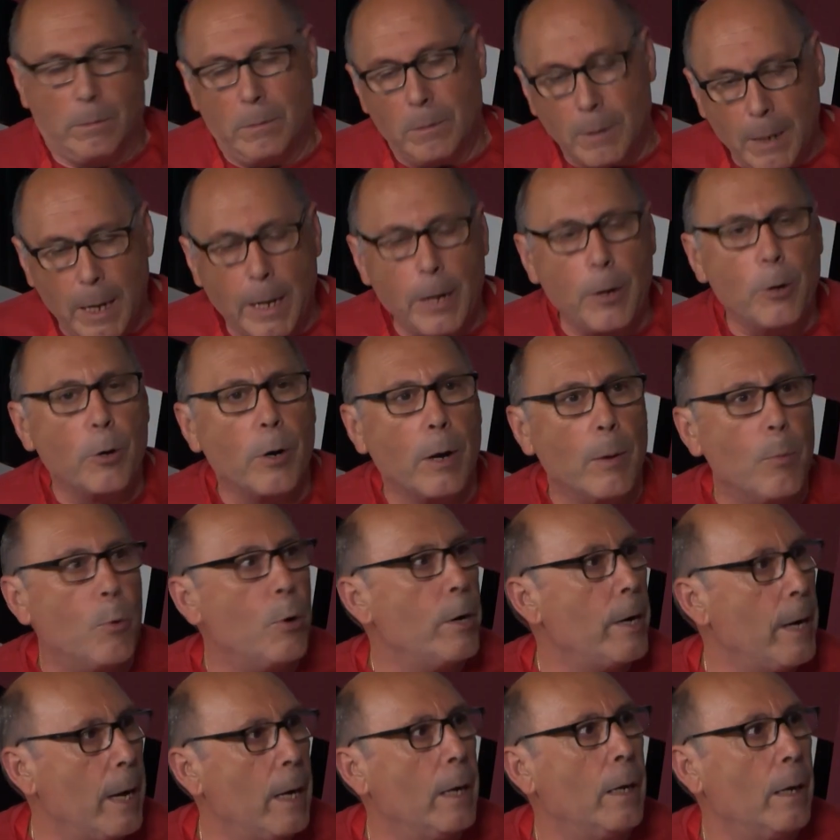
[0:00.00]

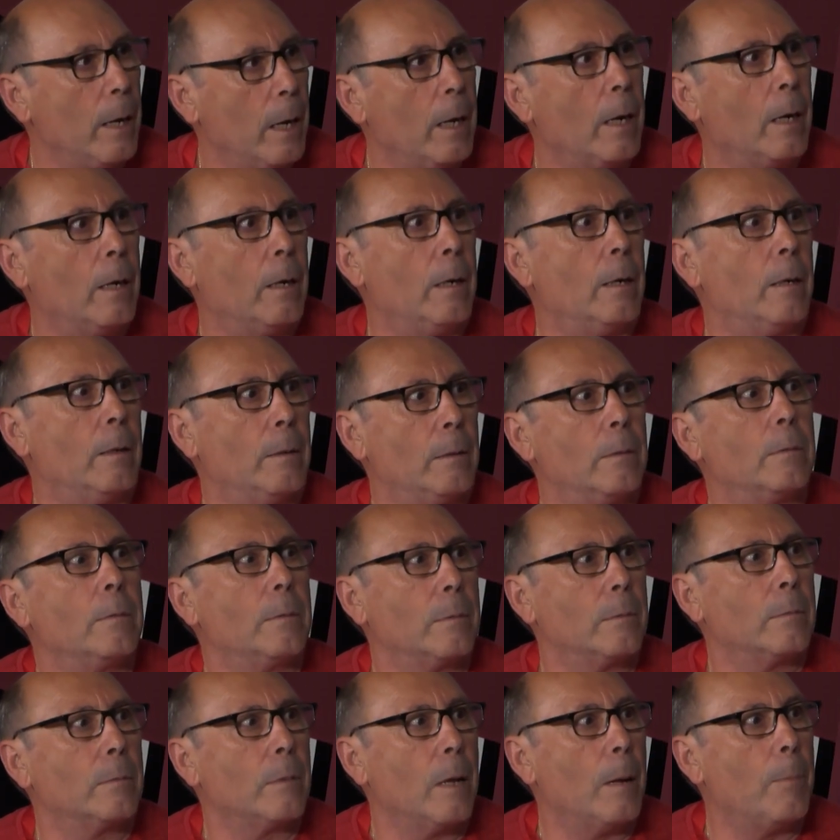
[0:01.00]
enhorabuena al,
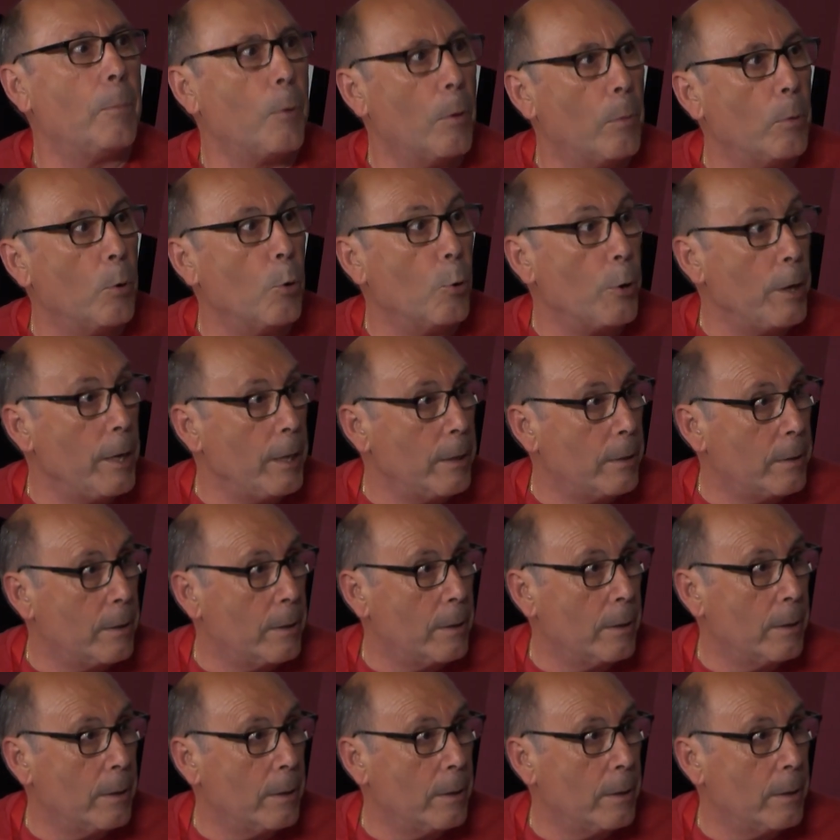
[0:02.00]
a Pueblo Unit